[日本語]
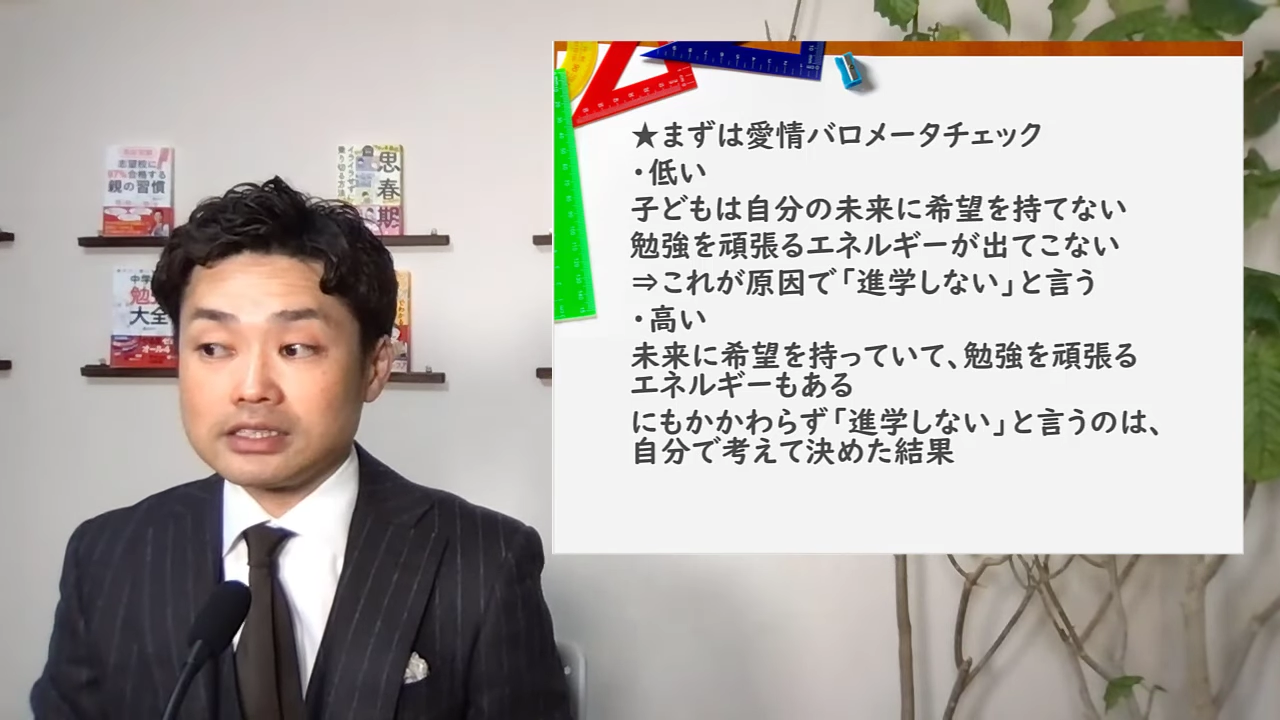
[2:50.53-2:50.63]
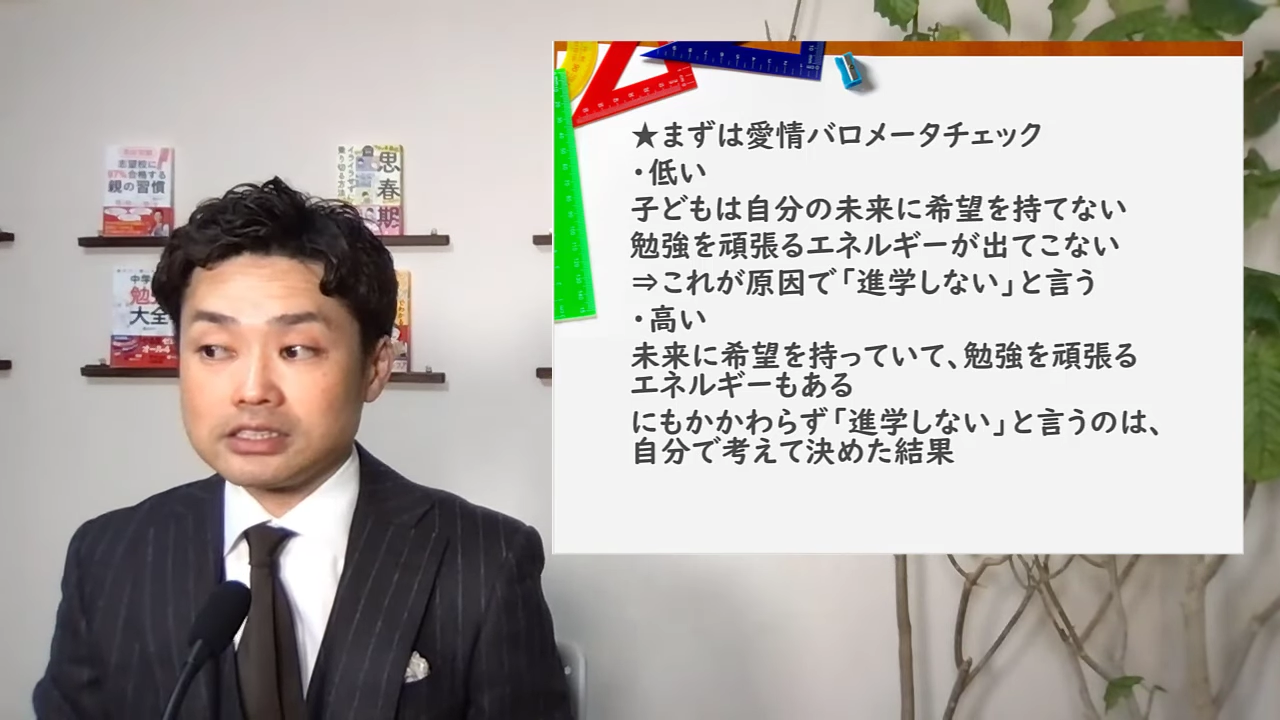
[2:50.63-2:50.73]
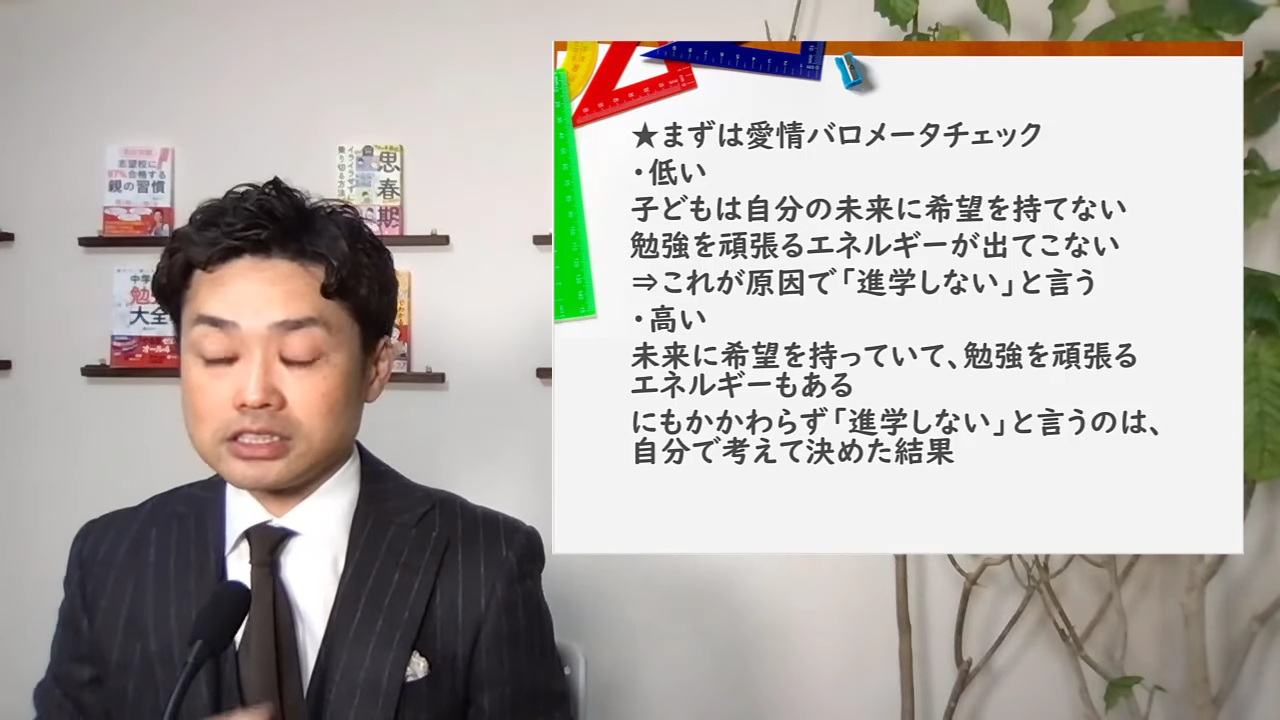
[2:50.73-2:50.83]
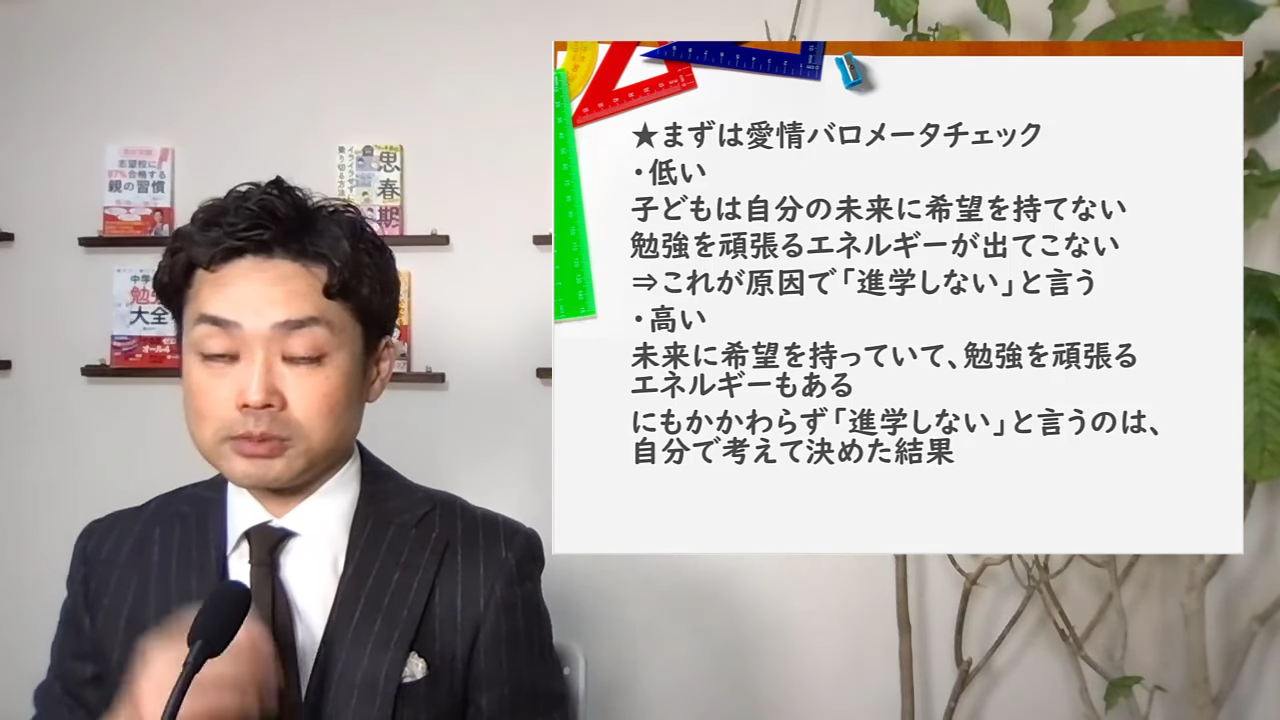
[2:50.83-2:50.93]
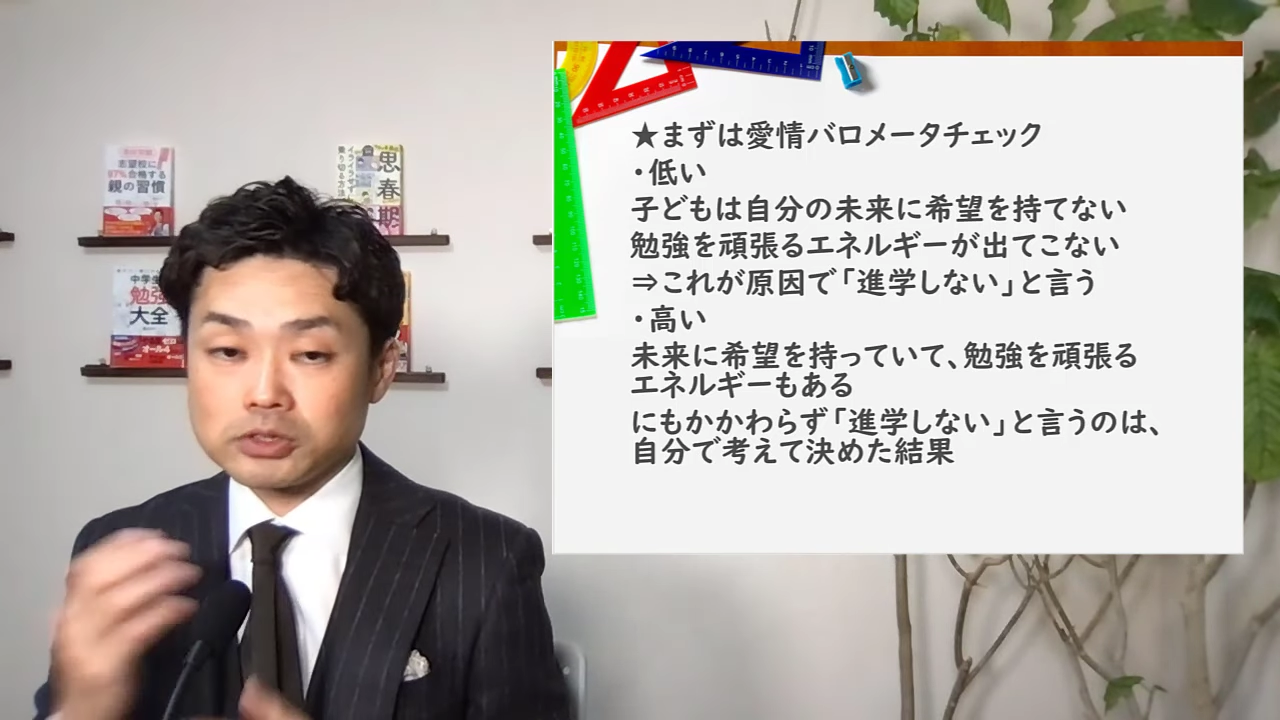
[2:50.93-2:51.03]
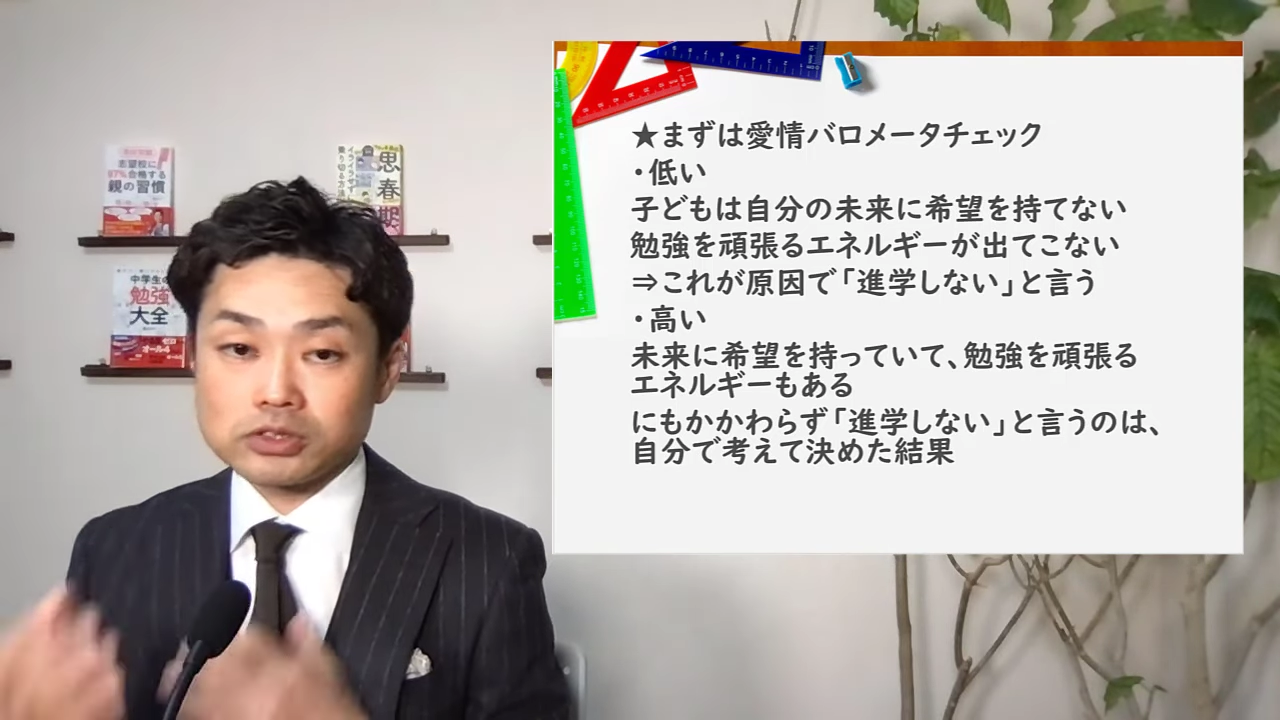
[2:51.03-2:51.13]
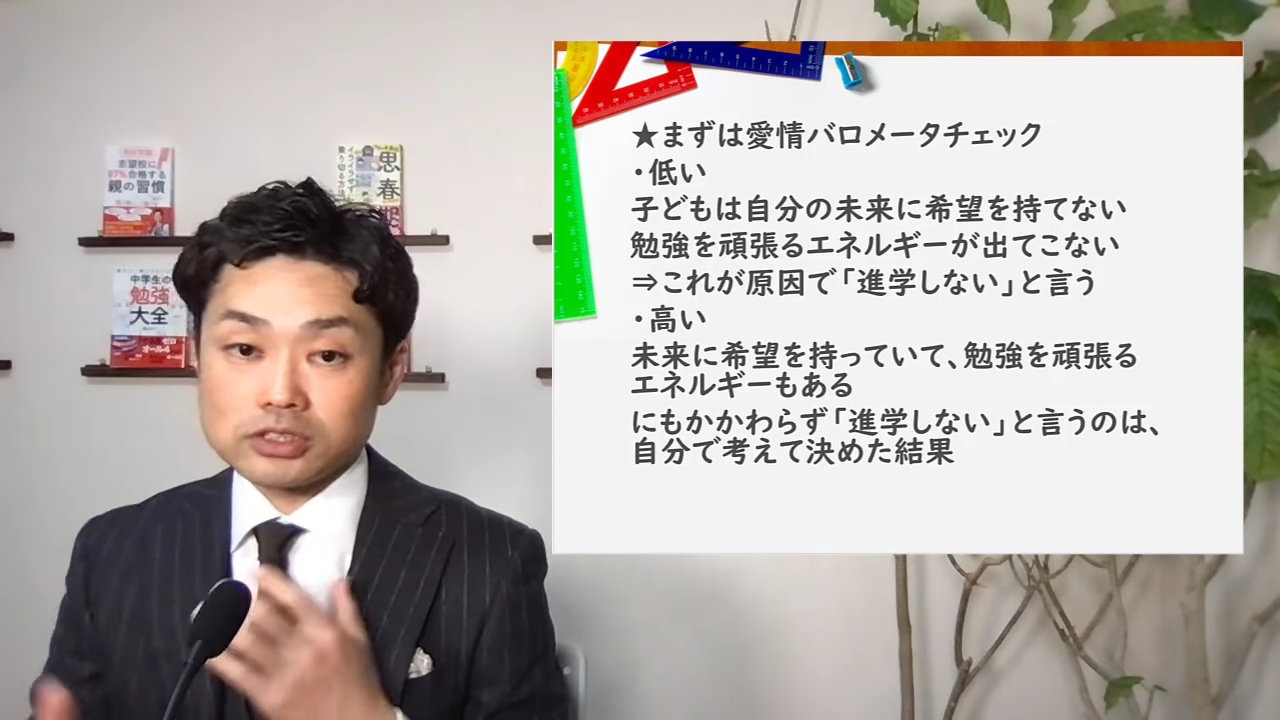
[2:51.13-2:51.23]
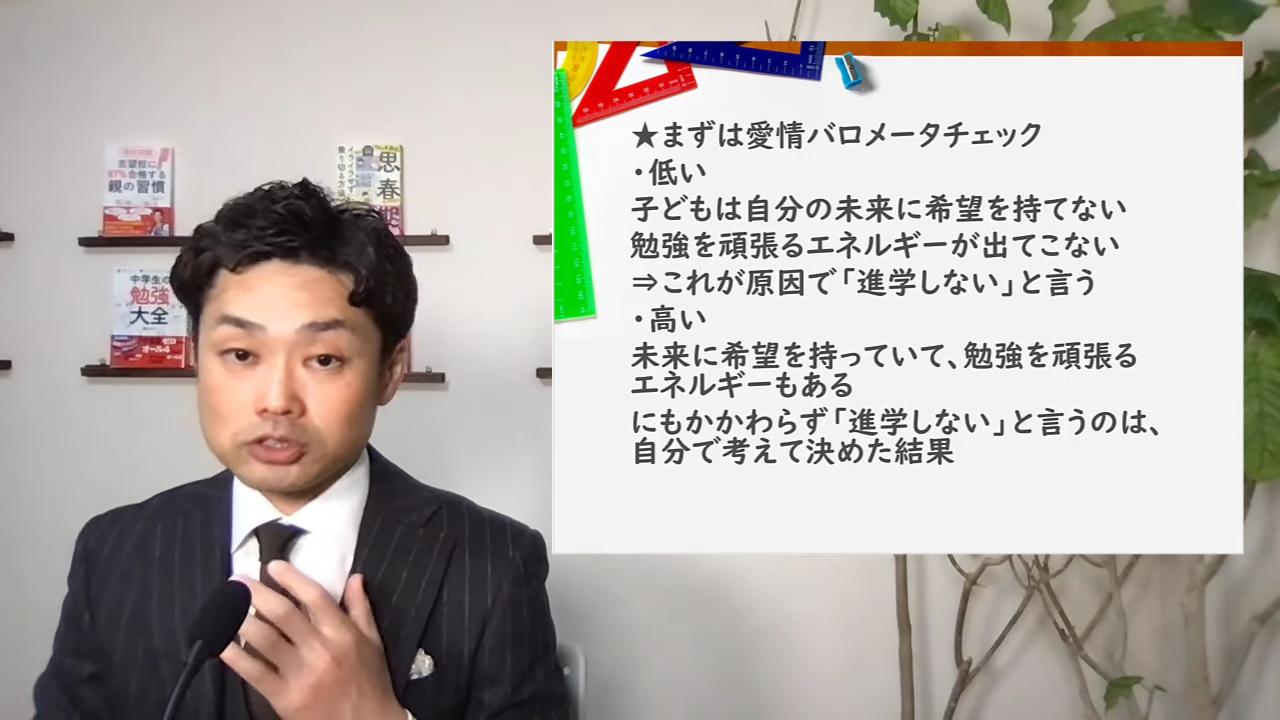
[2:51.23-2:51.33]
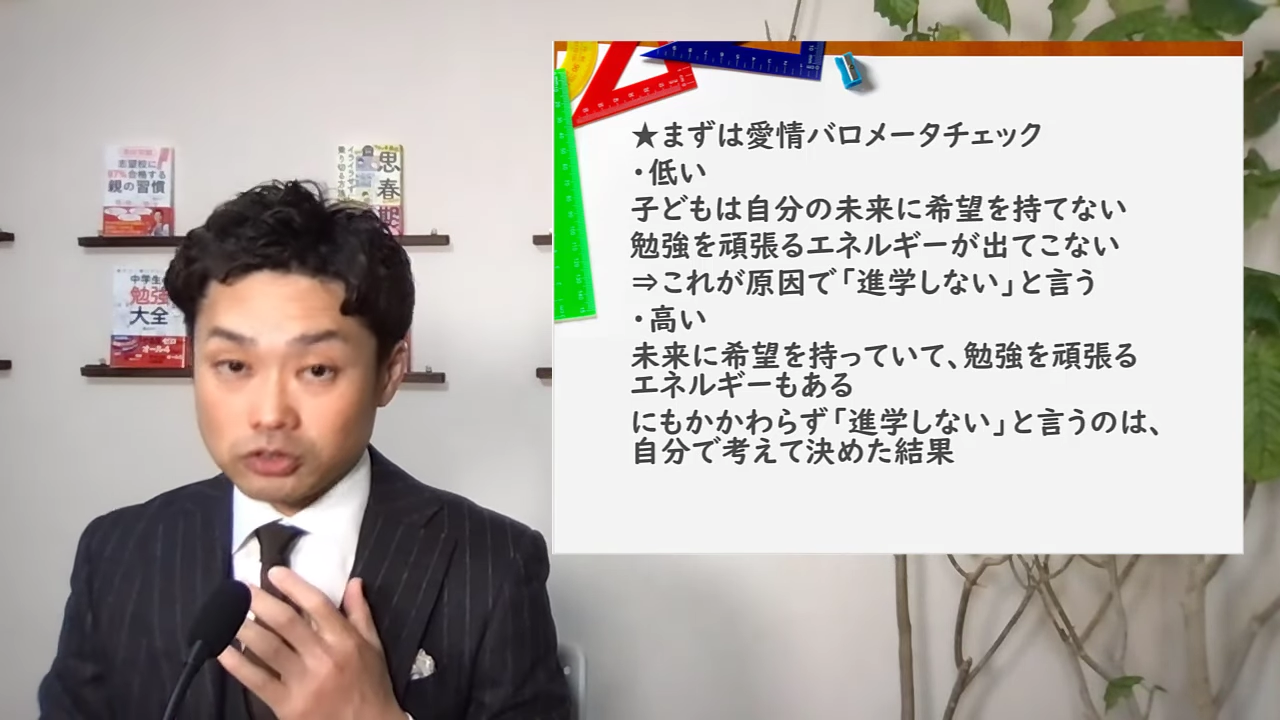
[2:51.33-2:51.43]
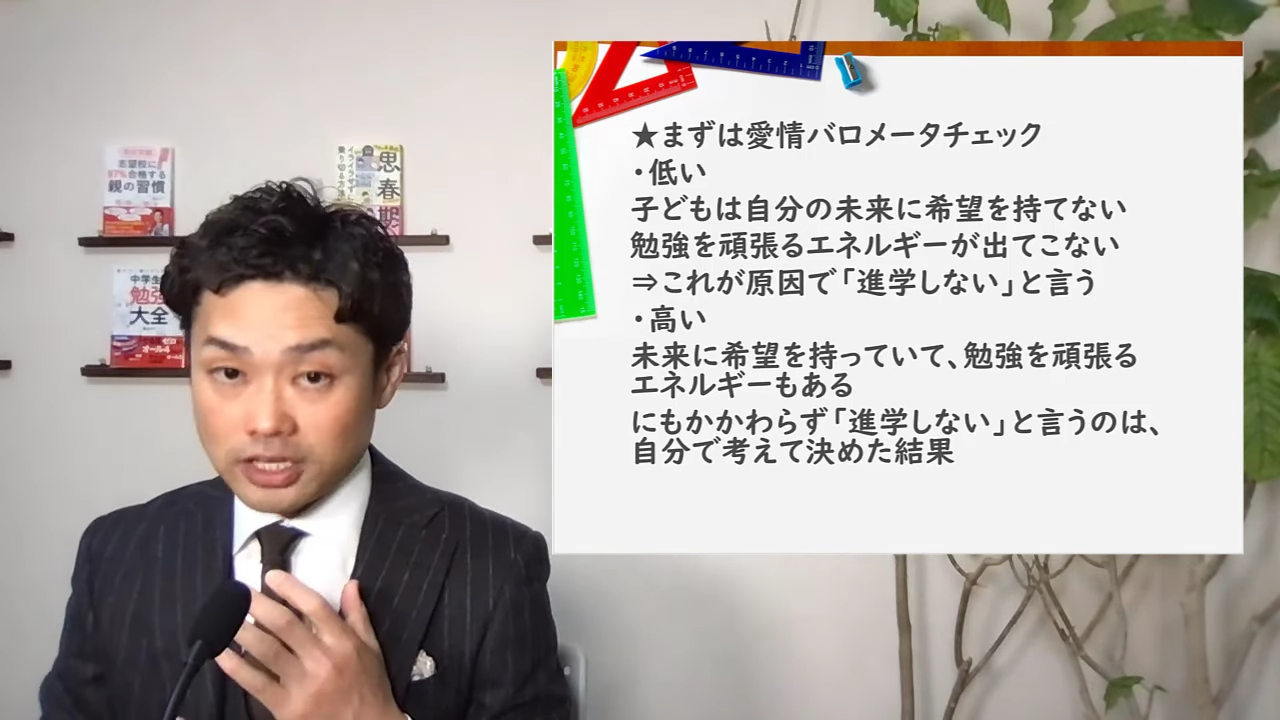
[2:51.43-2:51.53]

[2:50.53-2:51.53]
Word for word: 自分、その